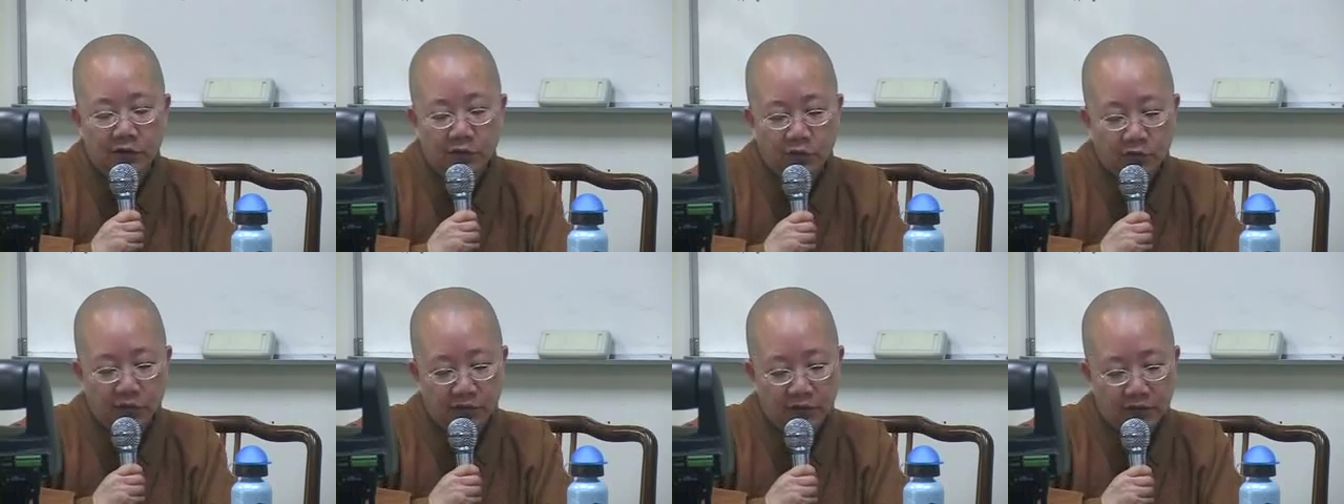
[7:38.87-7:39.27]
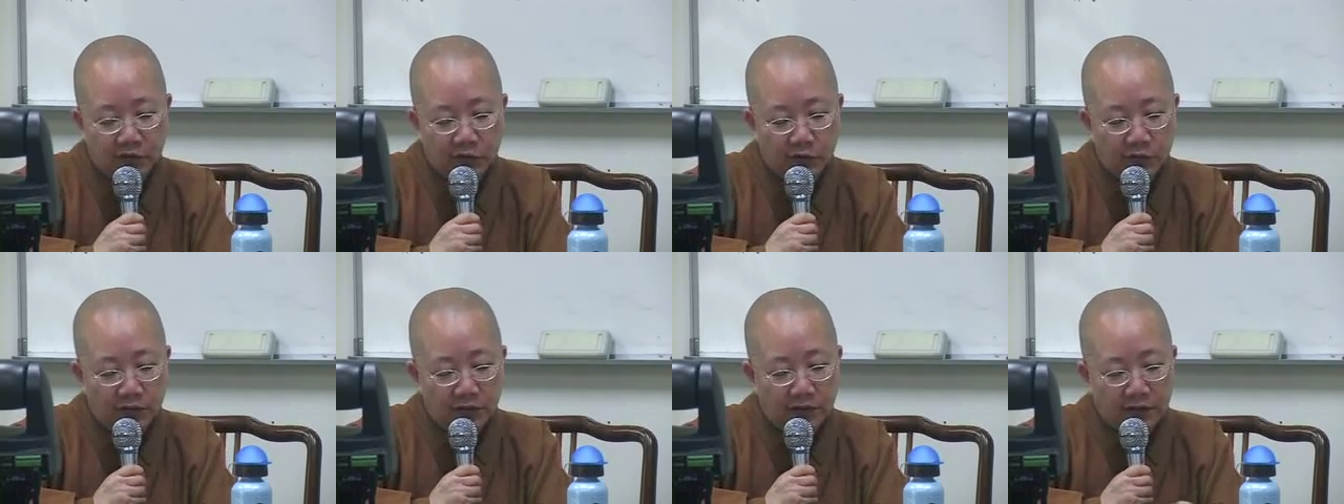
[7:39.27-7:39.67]
做一个
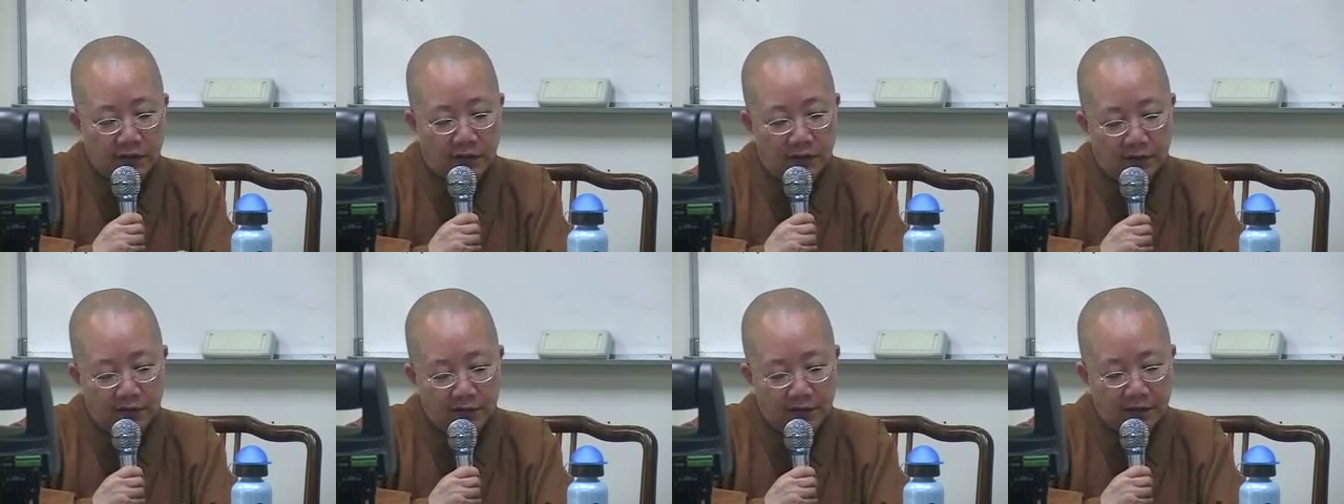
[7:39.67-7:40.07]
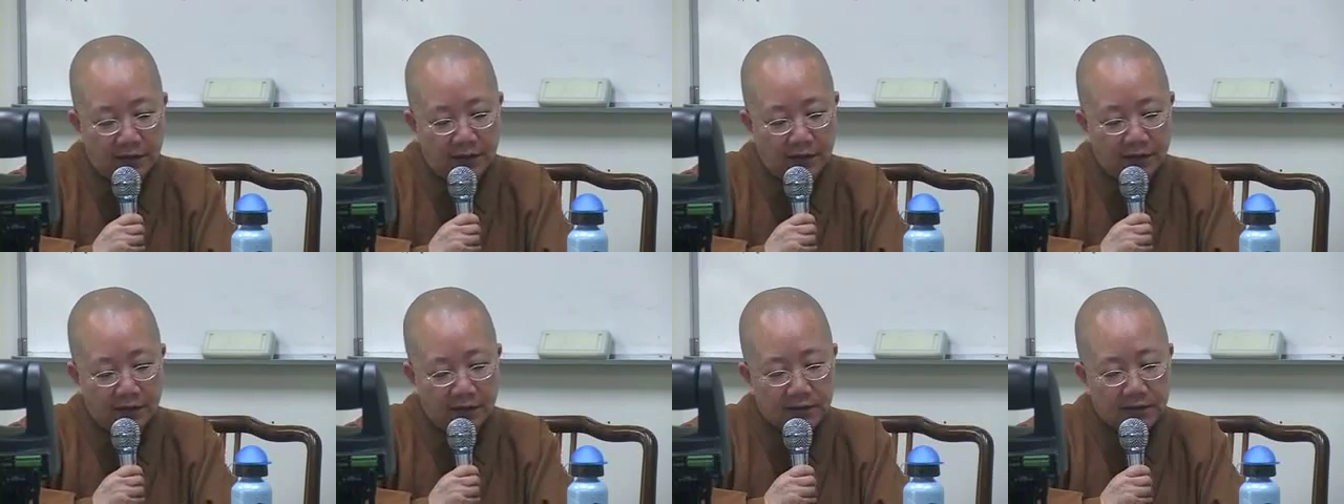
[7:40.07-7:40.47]
对照啊，写
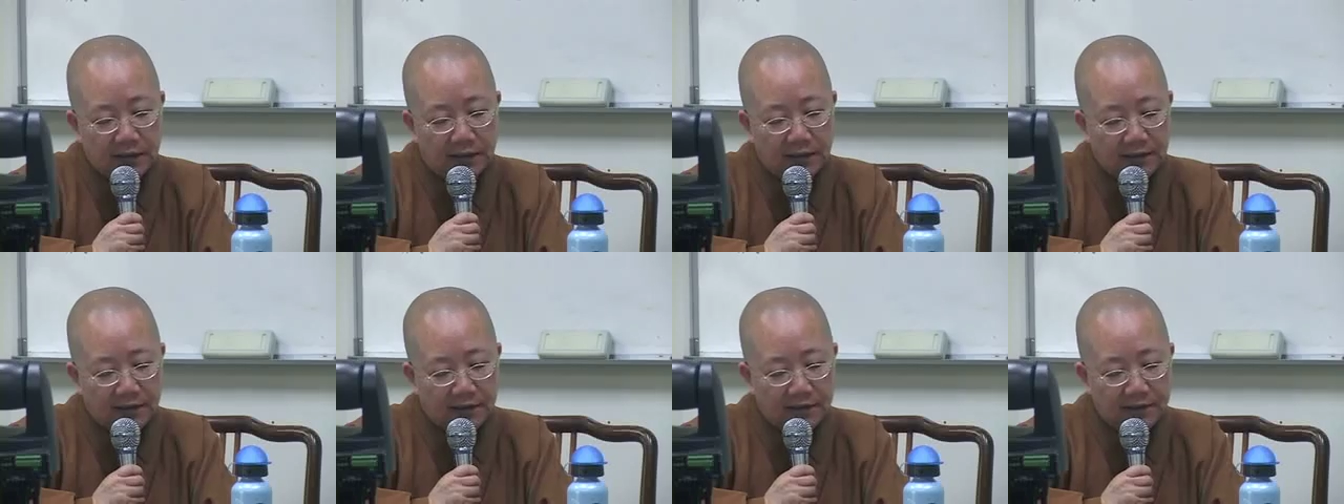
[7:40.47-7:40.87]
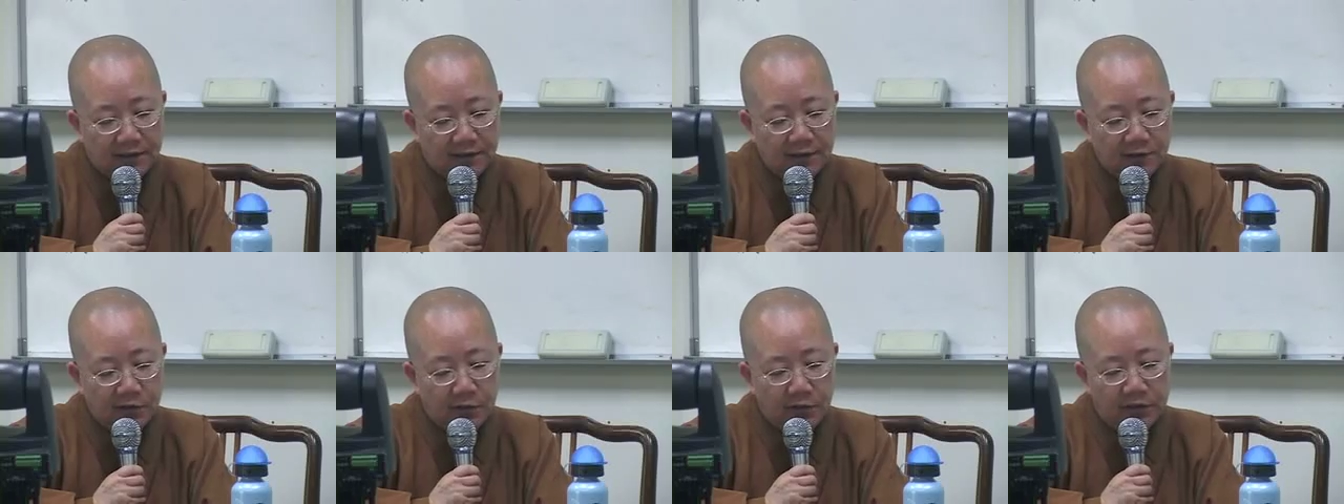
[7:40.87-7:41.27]
一个上层
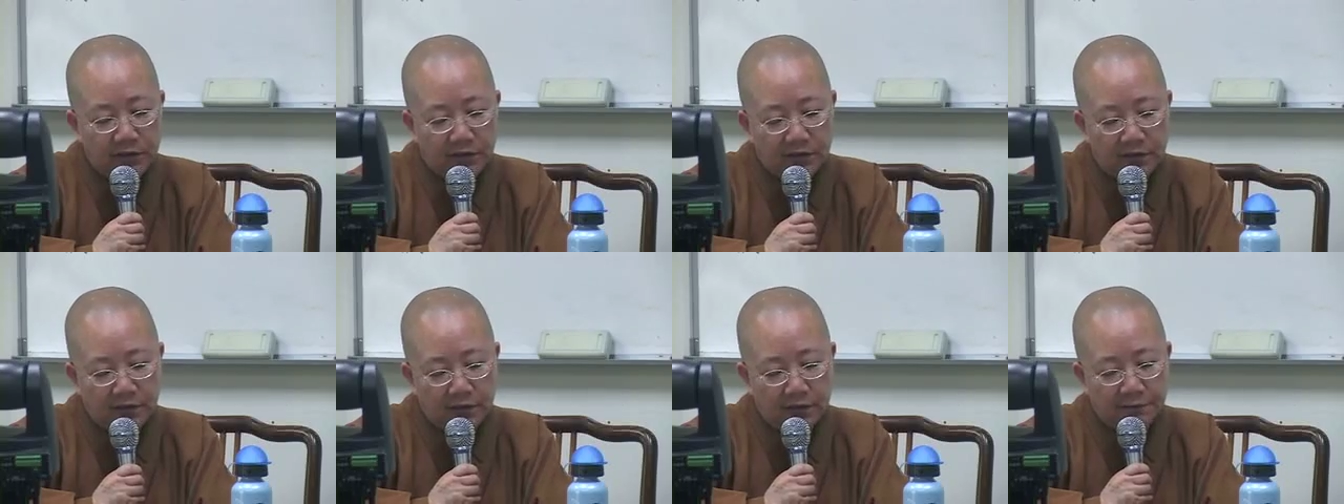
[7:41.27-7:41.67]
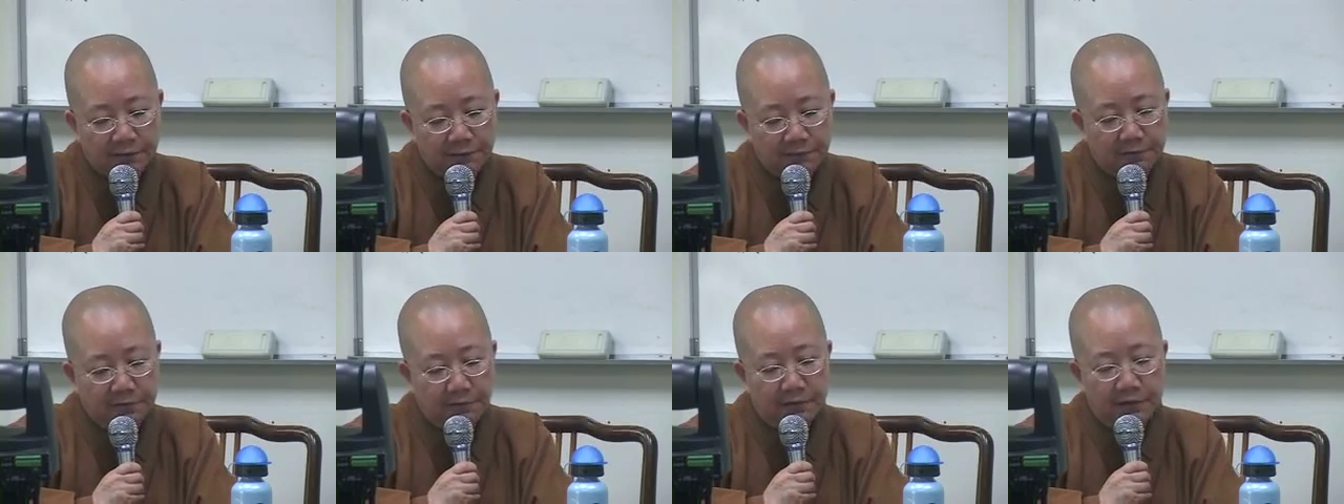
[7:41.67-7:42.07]
社会的一个
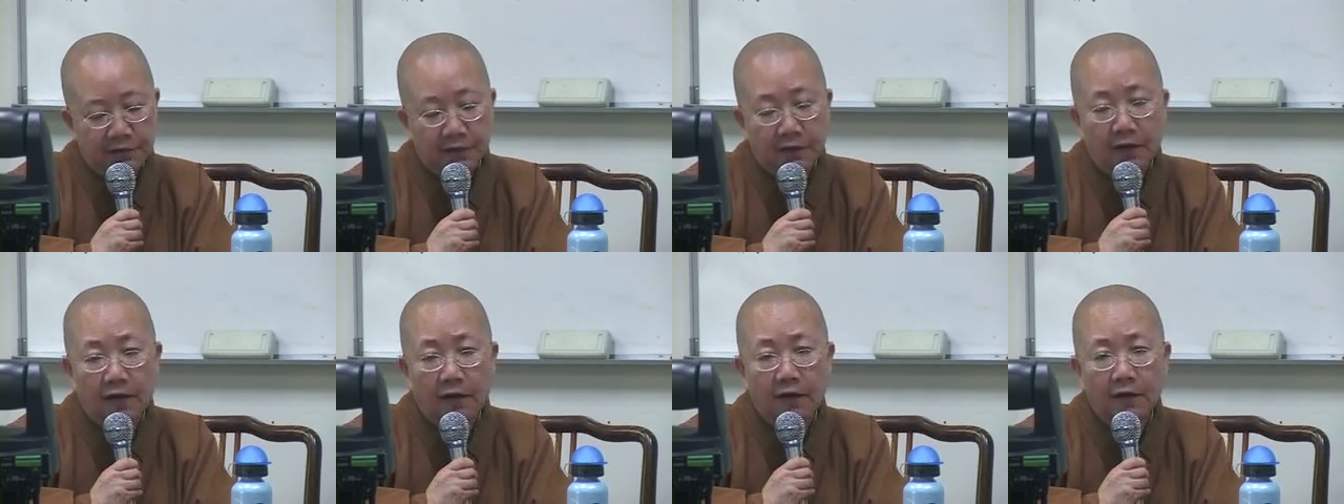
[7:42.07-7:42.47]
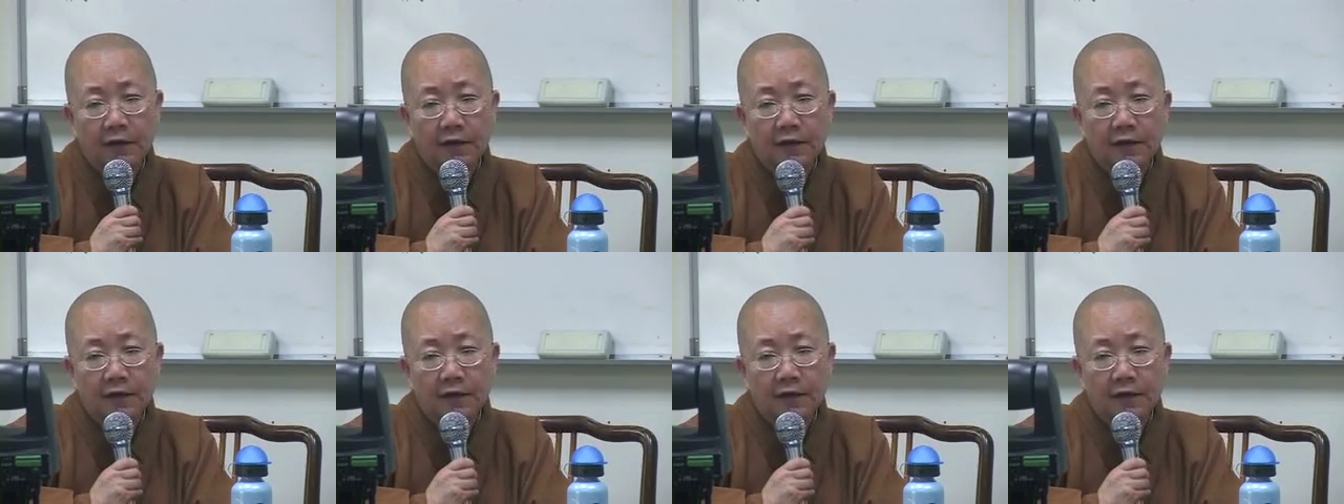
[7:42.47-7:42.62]
妇女啊，